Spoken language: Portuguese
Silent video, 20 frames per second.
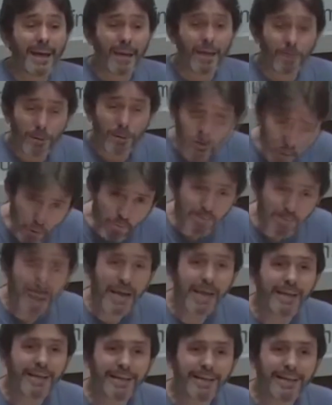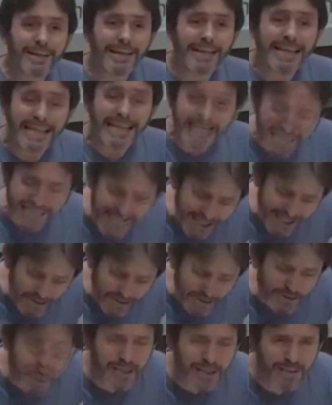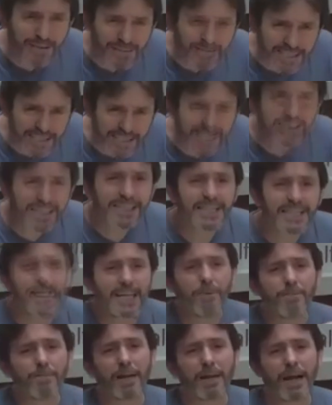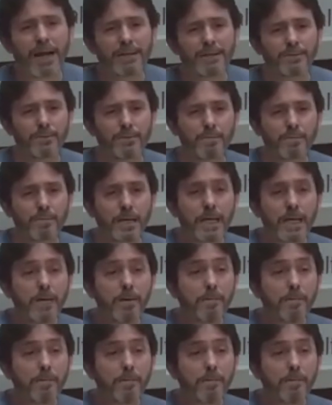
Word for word: eu estou bem e isso deve ser celebrado.